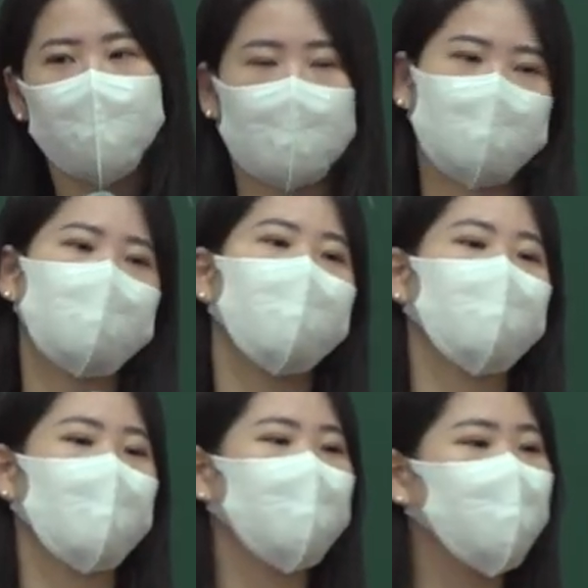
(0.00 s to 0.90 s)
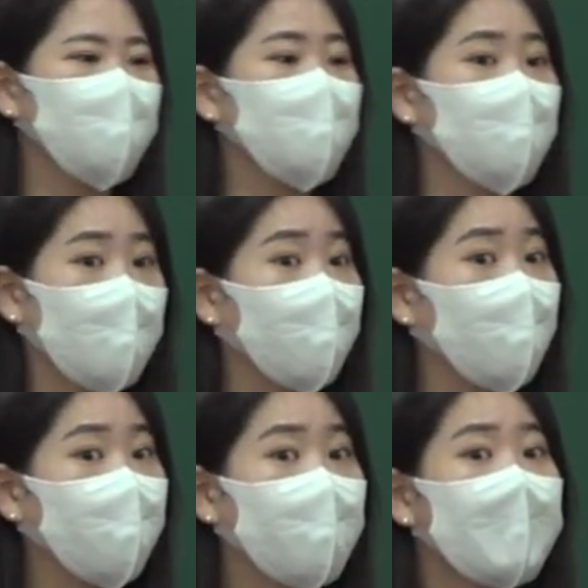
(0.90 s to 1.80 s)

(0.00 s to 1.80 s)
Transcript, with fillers: 낙심하지 않을 수 있었냐면